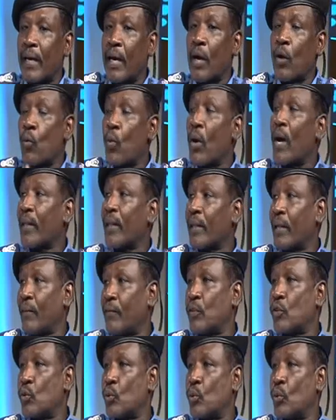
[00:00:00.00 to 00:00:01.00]
اللي هي
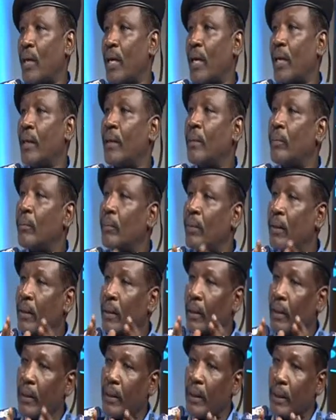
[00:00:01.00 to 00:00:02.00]
بتجيب
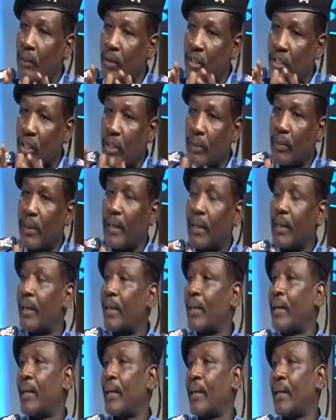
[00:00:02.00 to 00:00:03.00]
الحاجات بتاعت طب
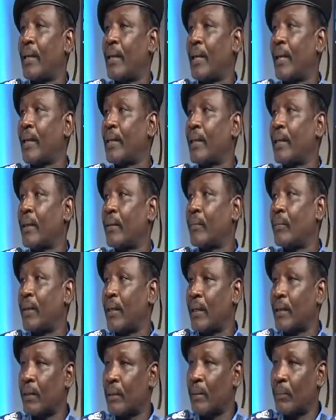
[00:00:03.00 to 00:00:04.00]
الاسنان
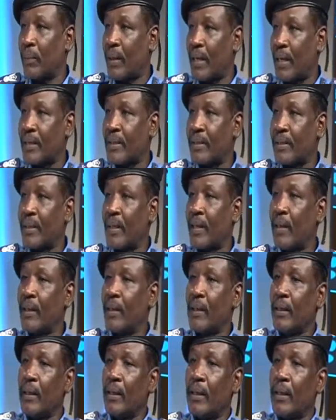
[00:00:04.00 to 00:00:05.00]
يمكن الامدادات
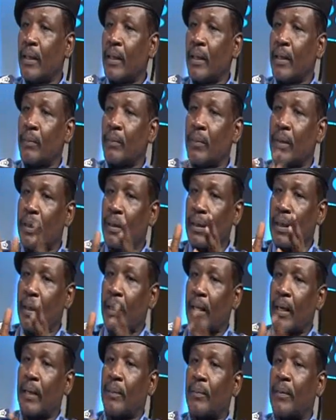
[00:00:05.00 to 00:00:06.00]
الطبيه اشتغلت في
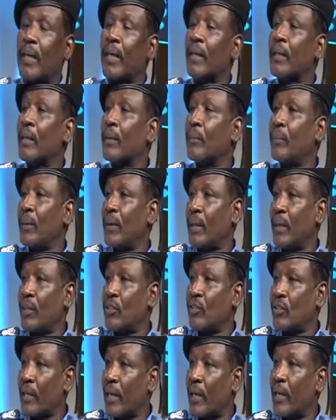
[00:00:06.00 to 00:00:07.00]
هذا المجال يعني في
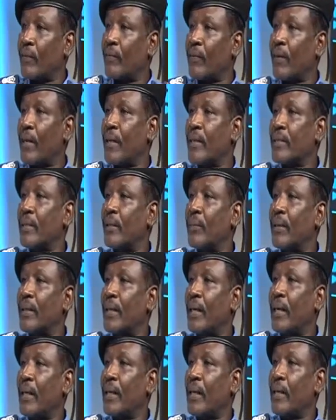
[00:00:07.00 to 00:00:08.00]
الفتره الاخيره والامور
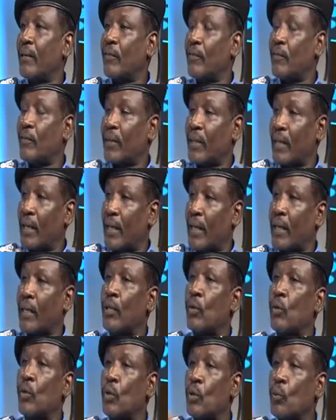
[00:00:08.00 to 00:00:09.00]
ماشيه فيها
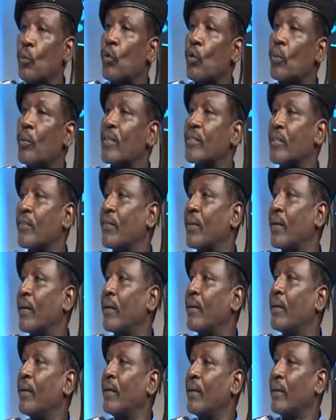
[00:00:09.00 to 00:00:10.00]
يعني بصوره طيبه
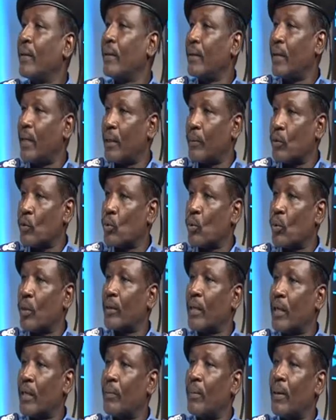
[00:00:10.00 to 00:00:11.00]
لكن احنا الحمد لله
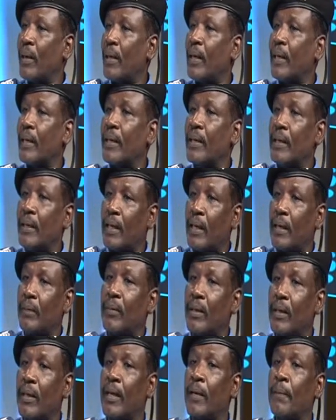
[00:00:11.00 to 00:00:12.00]
عندنا
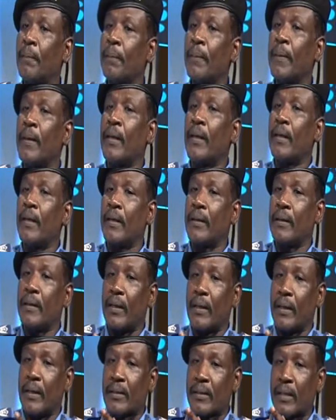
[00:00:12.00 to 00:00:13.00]
صيدليه متخصصه في هذا
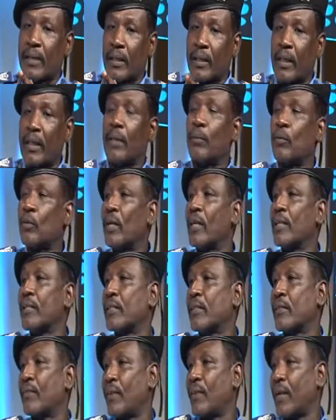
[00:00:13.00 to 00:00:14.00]
المجال نعم
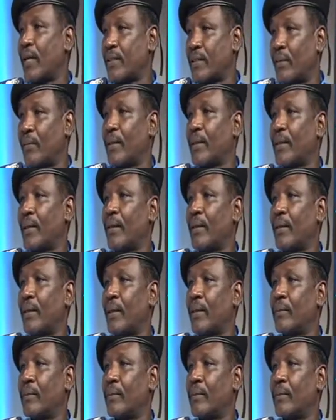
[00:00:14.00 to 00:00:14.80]
نعم وفي مجمع